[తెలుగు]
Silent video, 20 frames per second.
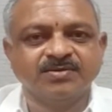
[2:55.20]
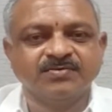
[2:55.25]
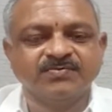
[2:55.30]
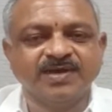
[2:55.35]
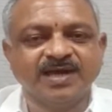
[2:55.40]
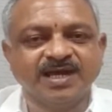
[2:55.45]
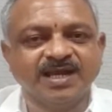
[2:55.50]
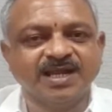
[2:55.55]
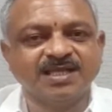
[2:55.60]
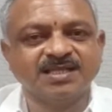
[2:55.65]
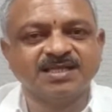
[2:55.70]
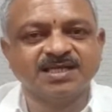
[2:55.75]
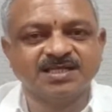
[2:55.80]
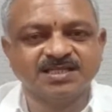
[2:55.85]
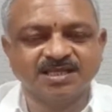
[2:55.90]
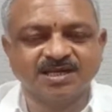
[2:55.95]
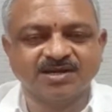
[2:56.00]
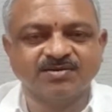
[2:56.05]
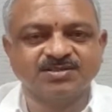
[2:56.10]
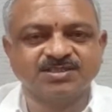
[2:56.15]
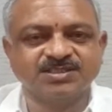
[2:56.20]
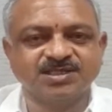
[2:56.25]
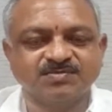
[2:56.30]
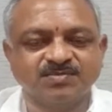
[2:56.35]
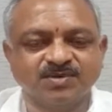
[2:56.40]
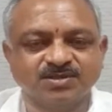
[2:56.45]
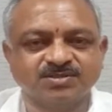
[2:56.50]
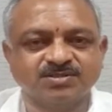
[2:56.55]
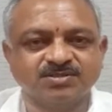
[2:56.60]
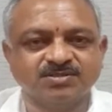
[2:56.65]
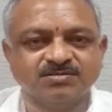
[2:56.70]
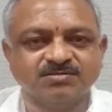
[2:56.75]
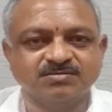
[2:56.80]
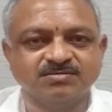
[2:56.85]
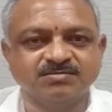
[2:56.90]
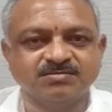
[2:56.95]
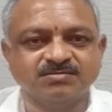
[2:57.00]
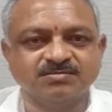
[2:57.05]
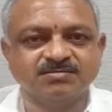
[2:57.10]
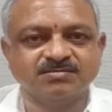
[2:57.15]
వేలాదిగా తరలొచ్చే భక్తులు
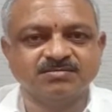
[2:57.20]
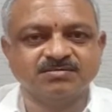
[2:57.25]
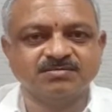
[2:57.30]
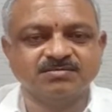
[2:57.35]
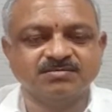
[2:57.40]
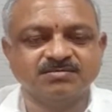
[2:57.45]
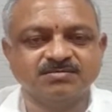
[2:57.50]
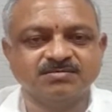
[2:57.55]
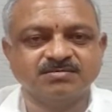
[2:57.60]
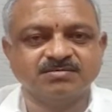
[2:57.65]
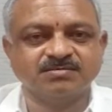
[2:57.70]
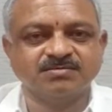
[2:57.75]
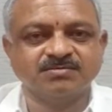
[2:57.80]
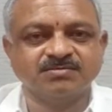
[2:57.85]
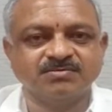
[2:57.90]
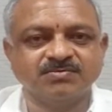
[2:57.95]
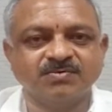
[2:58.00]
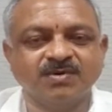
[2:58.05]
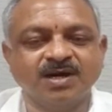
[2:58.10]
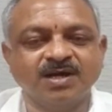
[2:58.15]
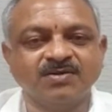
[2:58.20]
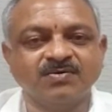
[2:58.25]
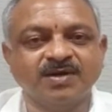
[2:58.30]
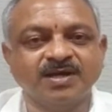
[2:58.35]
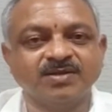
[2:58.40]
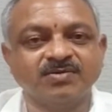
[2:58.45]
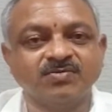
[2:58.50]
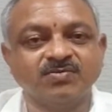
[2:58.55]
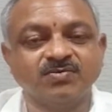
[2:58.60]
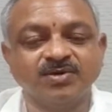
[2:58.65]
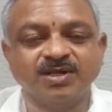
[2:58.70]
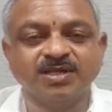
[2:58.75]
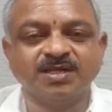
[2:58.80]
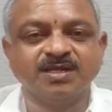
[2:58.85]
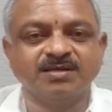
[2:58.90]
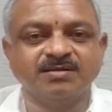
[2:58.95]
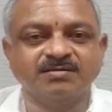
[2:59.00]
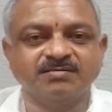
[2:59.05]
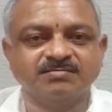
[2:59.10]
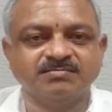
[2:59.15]
వారి వారి
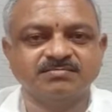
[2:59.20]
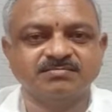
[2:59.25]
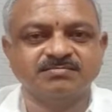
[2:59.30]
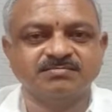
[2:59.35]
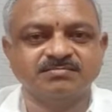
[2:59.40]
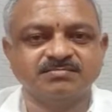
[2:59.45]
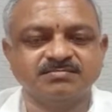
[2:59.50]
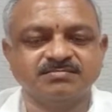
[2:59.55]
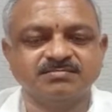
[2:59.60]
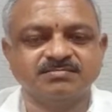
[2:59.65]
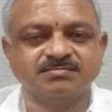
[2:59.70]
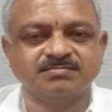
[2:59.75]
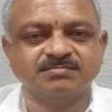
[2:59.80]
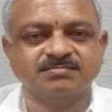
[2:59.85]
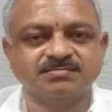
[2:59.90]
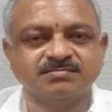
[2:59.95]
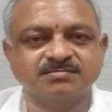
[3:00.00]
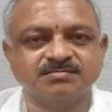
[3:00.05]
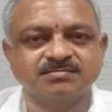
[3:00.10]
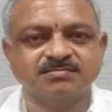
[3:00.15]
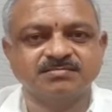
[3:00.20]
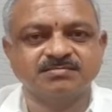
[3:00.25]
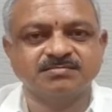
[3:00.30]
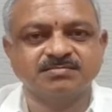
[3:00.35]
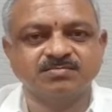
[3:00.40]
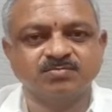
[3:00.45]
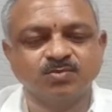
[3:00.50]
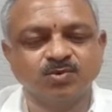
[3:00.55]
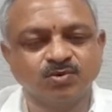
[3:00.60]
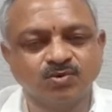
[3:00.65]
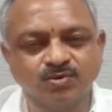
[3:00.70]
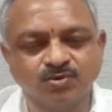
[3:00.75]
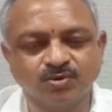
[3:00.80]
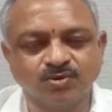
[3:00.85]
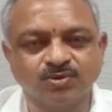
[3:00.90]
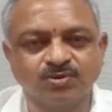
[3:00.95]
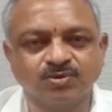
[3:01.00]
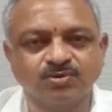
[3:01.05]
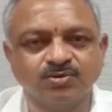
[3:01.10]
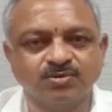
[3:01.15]
కోరికలను
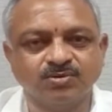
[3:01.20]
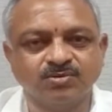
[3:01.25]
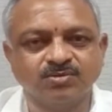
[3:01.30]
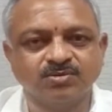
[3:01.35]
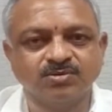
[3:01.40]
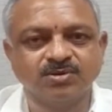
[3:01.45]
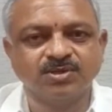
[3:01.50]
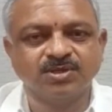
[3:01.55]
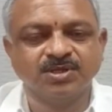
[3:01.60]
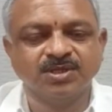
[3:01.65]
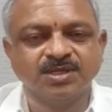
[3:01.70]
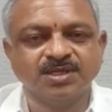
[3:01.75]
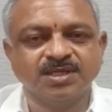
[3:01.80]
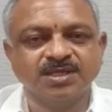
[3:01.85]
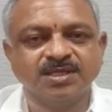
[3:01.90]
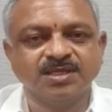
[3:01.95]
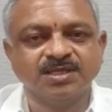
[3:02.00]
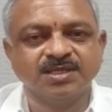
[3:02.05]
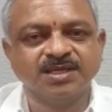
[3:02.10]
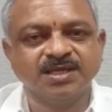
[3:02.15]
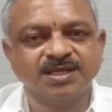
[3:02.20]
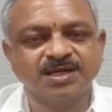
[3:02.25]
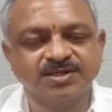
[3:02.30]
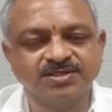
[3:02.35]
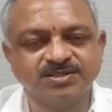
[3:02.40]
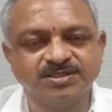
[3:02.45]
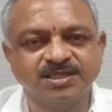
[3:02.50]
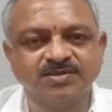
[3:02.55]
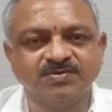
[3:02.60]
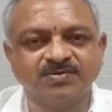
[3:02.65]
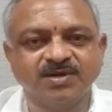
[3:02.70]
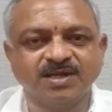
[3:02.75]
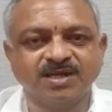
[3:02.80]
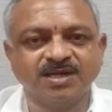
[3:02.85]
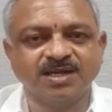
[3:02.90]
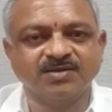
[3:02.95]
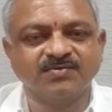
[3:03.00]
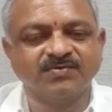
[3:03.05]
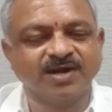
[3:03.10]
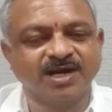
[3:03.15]
మొక్కుకుంటూ ఏడు
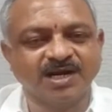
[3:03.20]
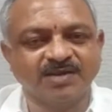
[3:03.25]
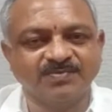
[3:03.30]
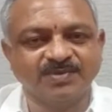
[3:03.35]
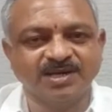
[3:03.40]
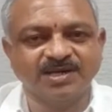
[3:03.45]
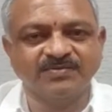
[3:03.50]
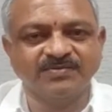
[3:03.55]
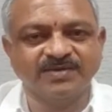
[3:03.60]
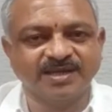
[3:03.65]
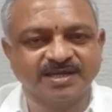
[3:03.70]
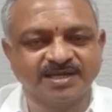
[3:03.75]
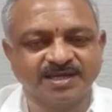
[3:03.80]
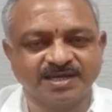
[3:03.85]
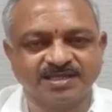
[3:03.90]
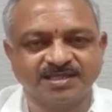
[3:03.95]
శనివారాల వాడపల్లి వెంకన్న